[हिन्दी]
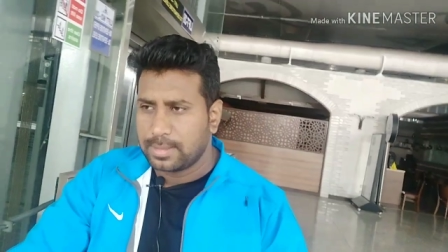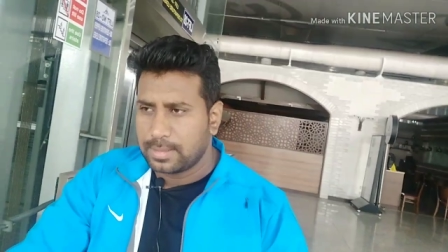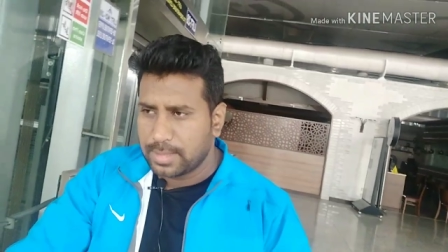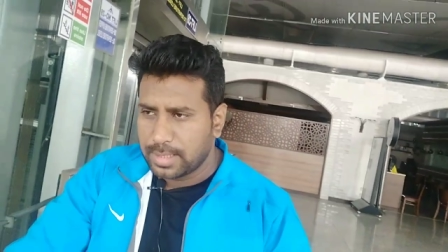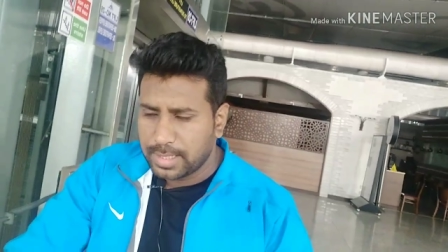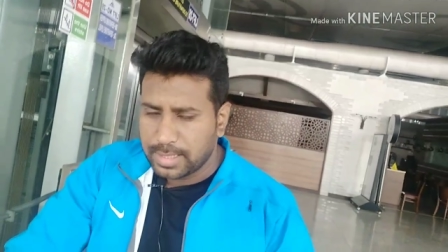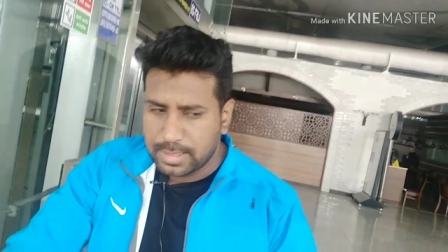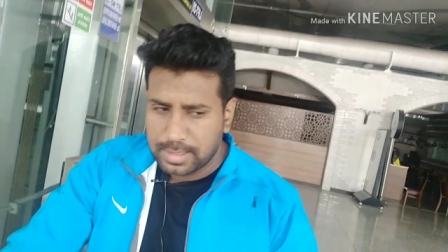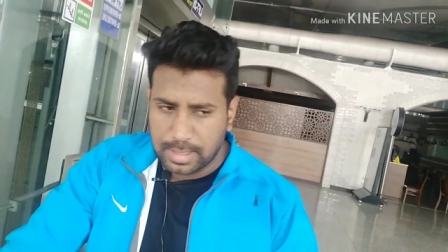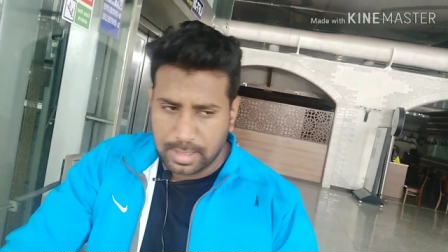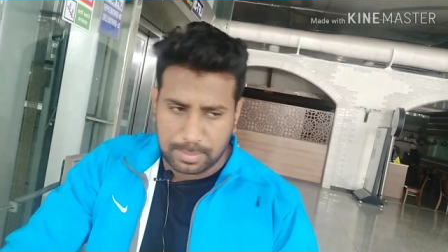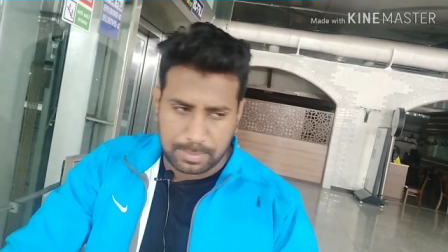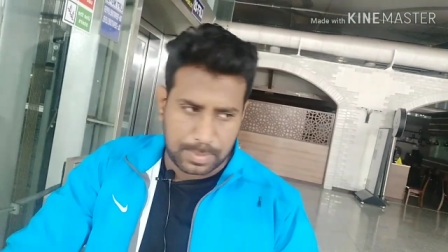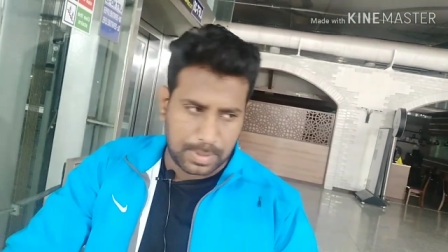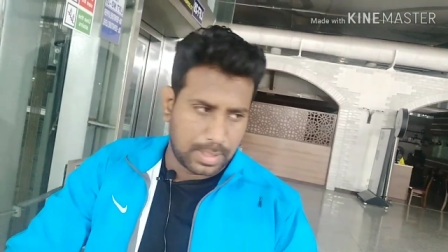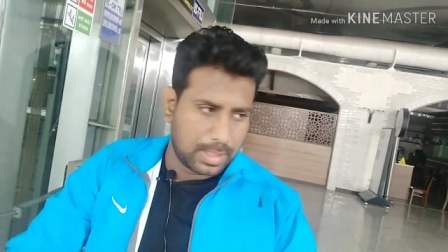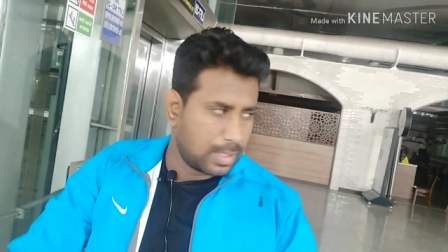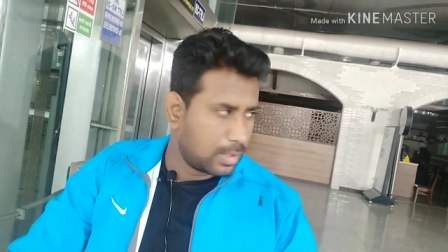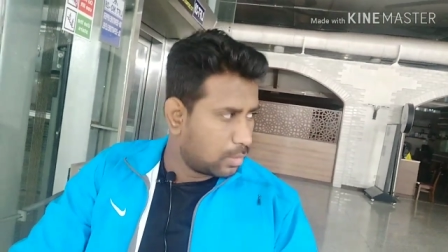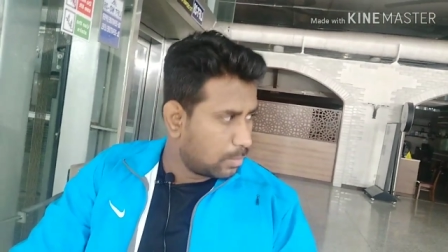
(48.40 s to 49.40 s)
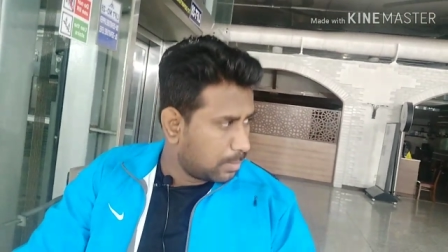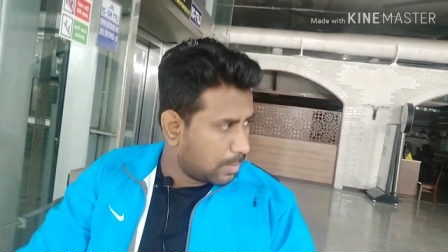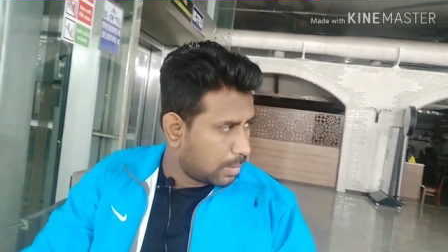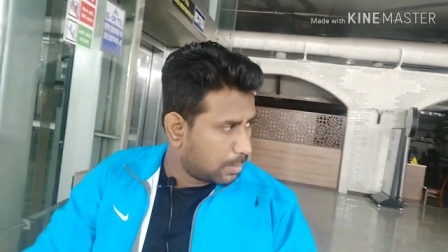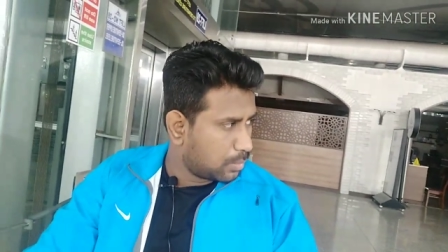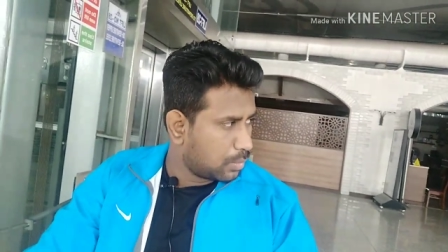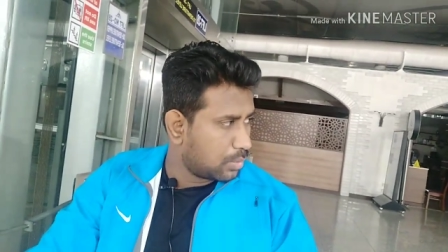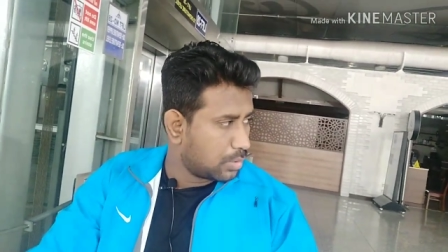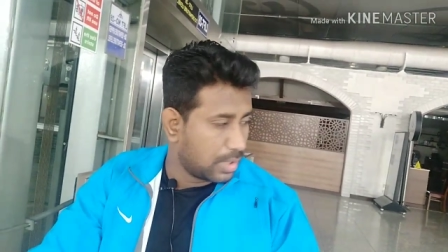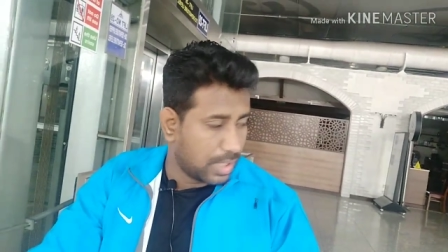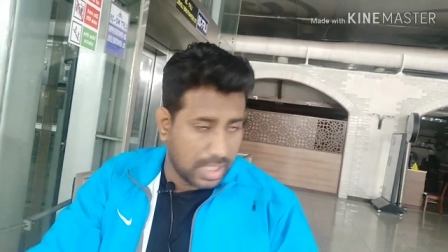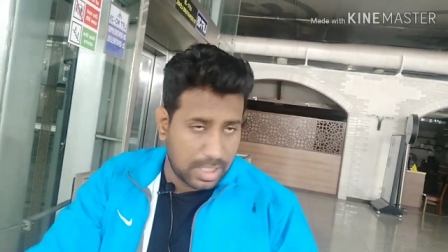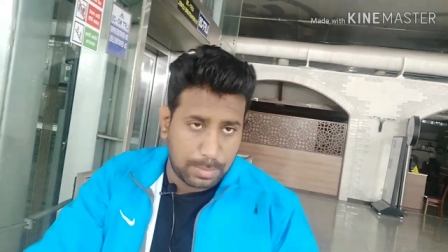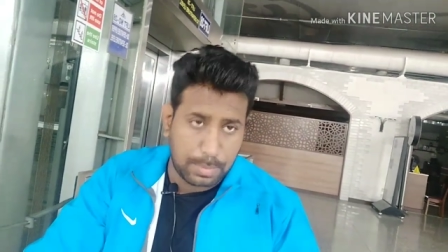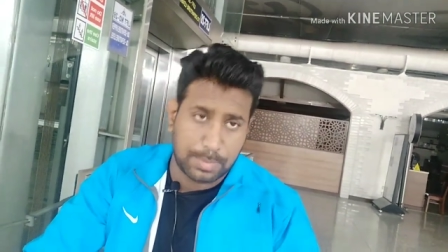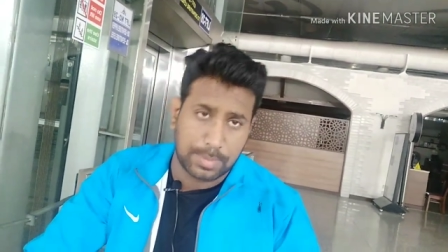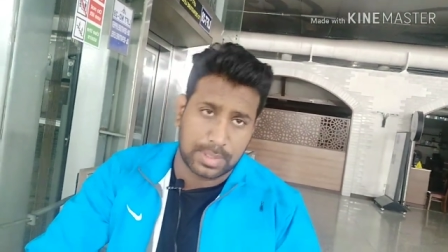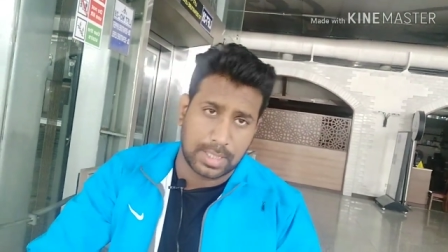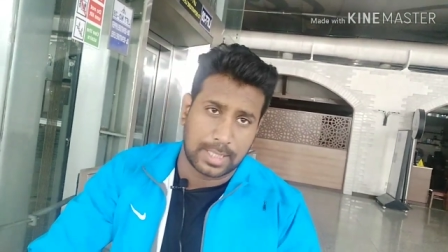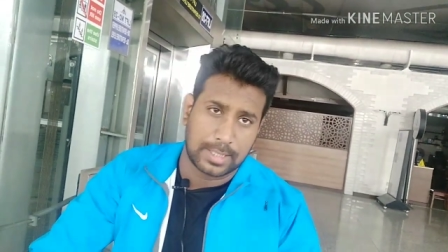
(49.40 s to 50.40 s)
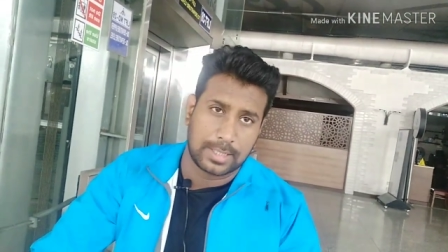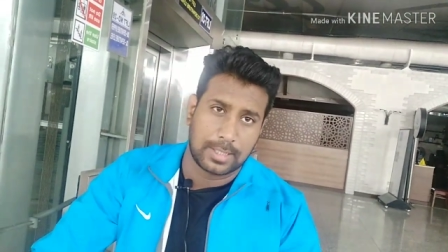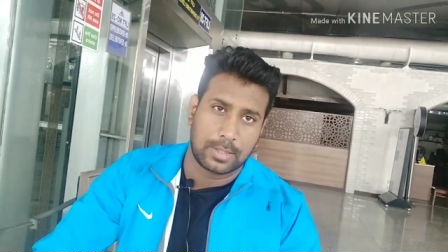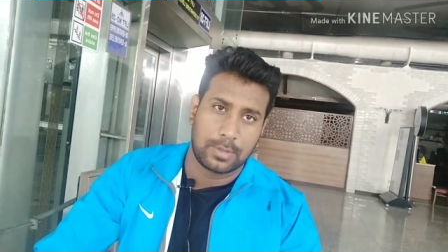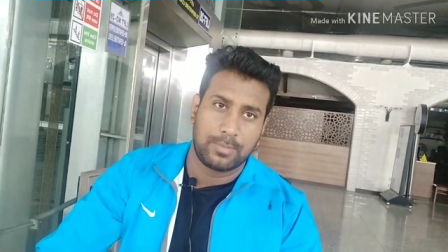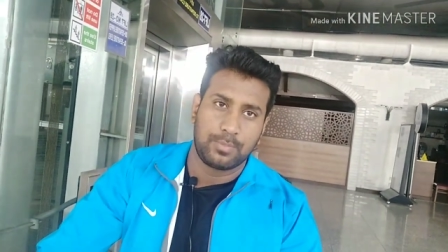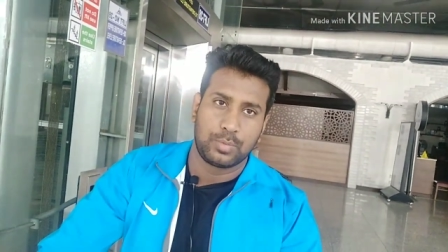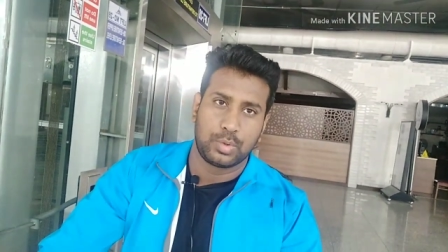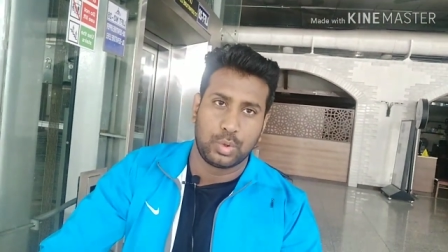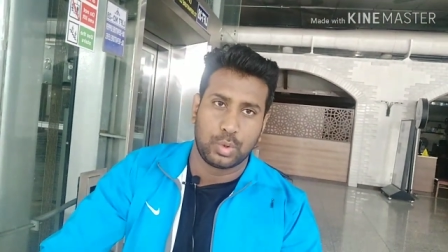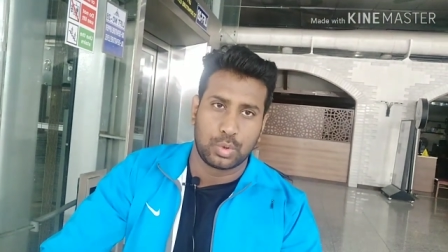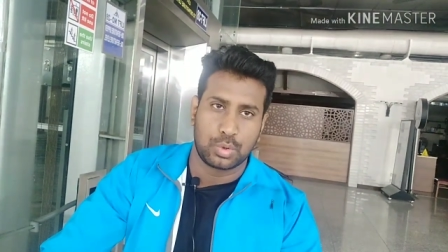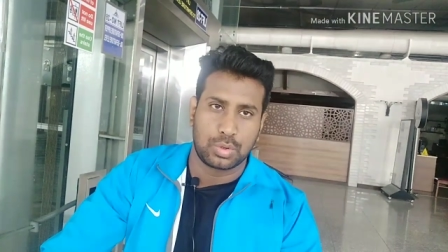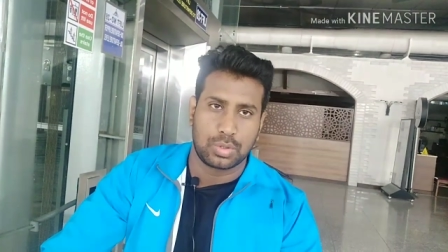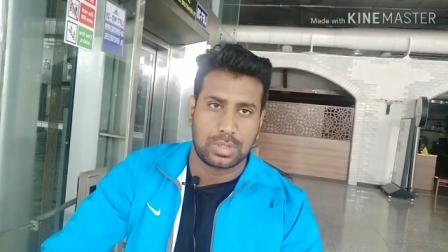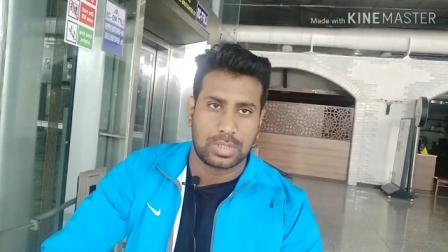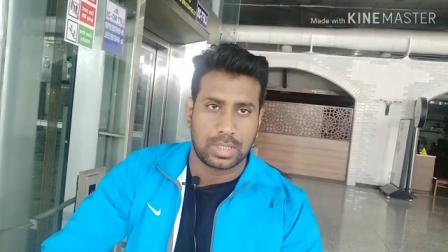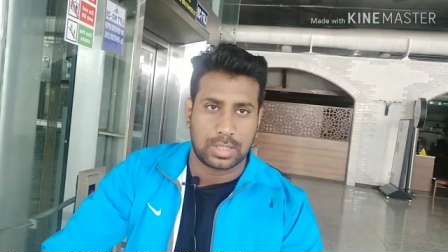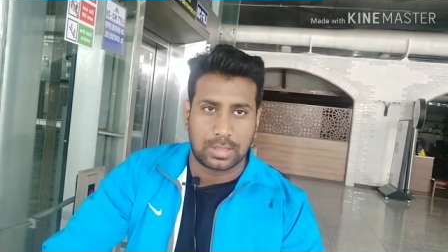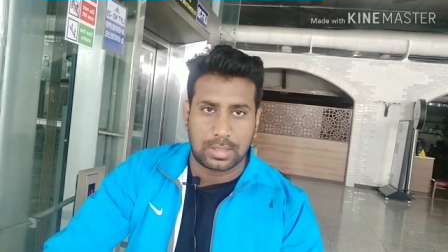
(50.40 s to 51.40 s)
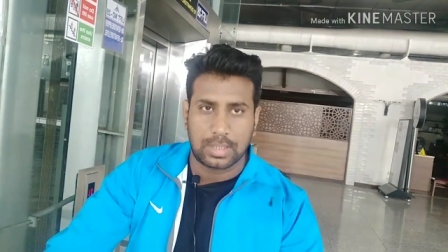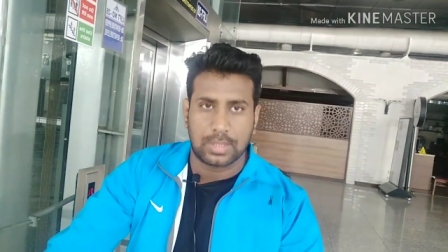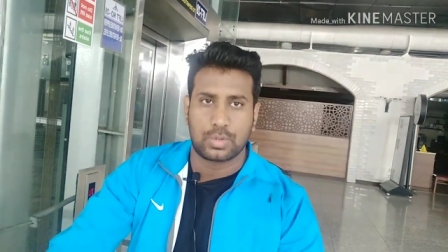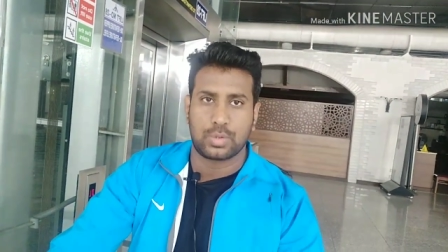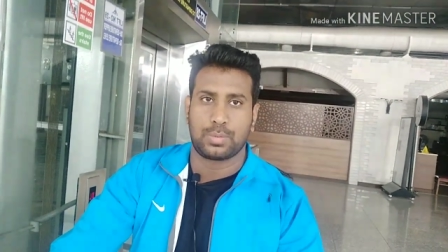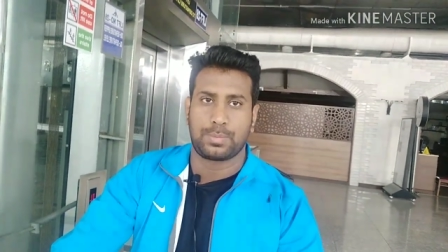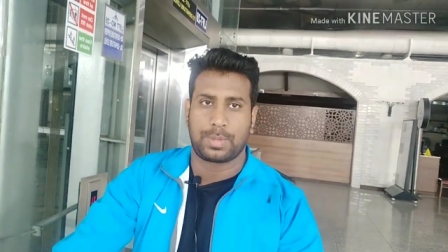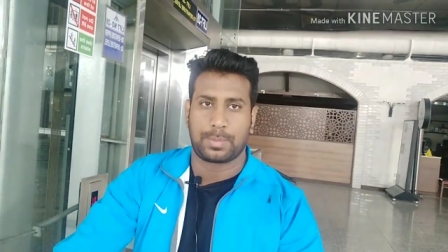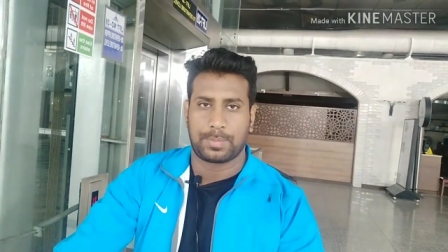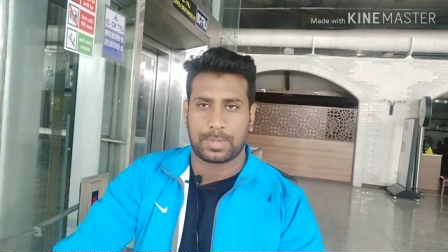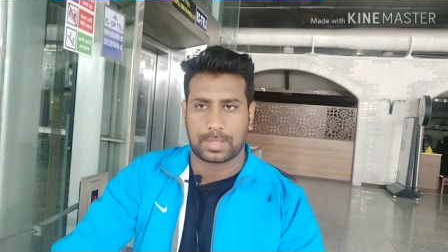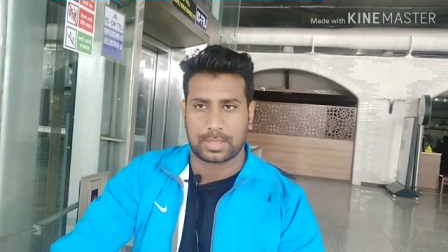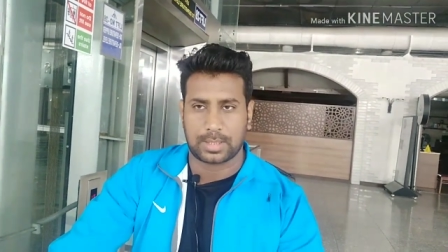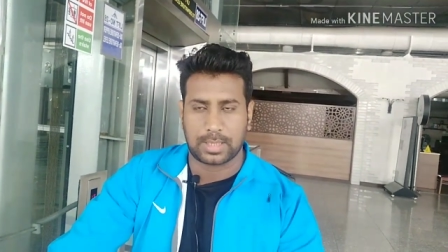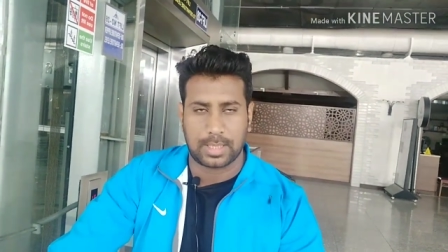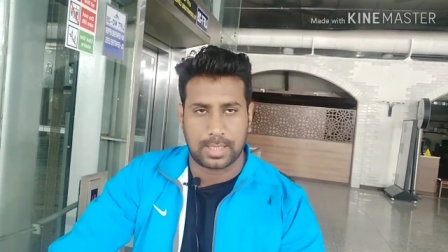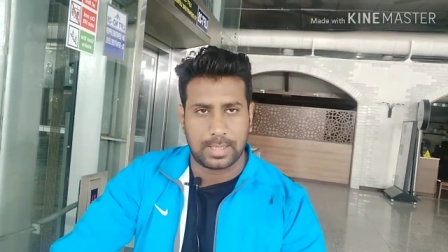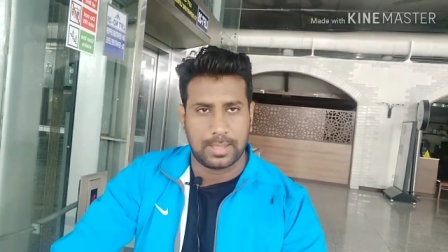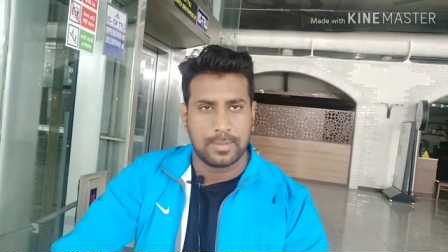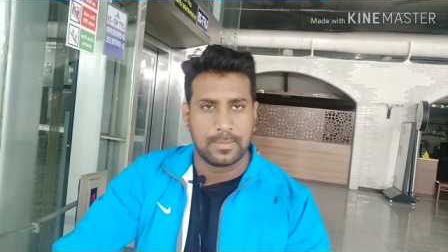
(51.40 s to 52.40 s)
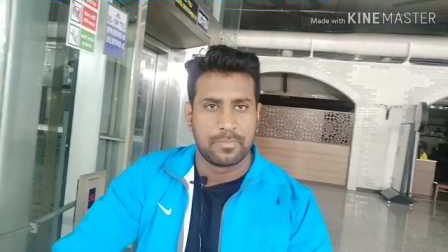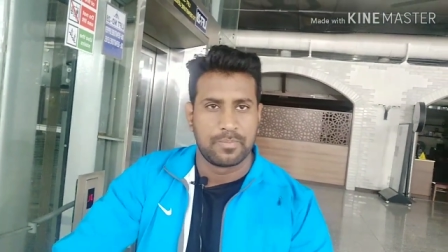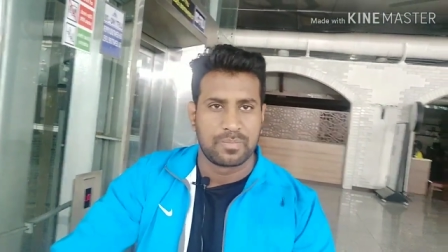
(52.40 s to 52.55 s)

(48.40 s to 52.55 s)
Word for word: रेट क्या पड़ेगा तो मैं आपको रेट भी बता दे रहा हूँ दो सौ पड़ता है